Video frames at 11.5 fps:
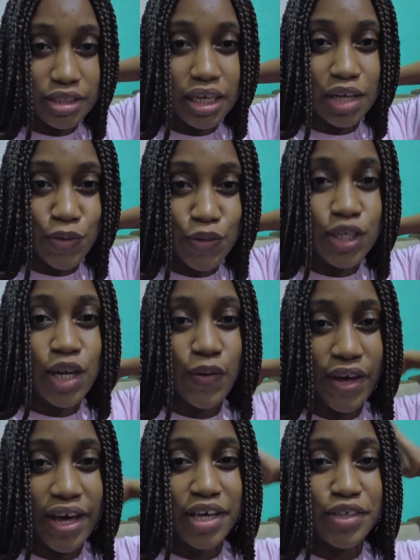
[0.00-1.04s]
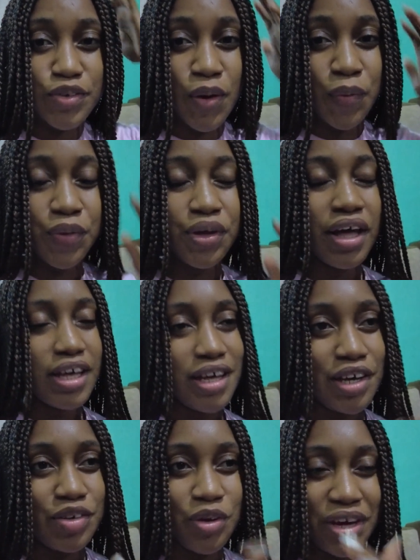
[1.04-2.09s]
sé que no se los he hecho aún.
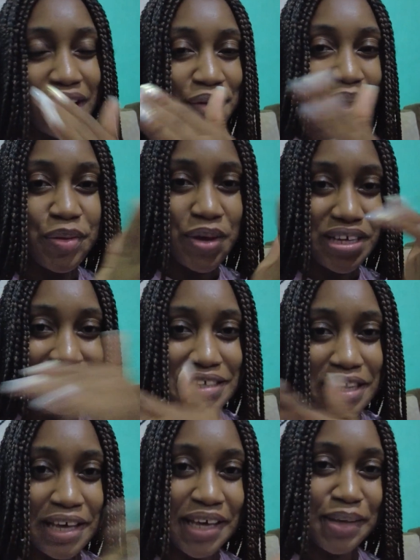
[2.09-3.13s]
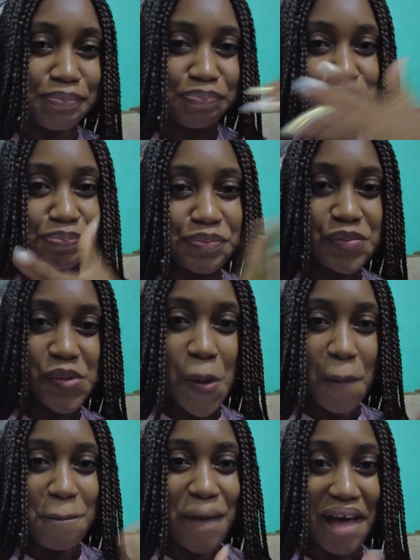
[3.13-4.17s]
Estoy grabando así
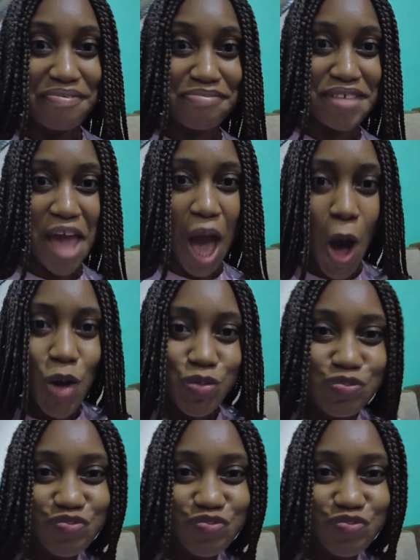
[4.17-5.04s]
bandeado.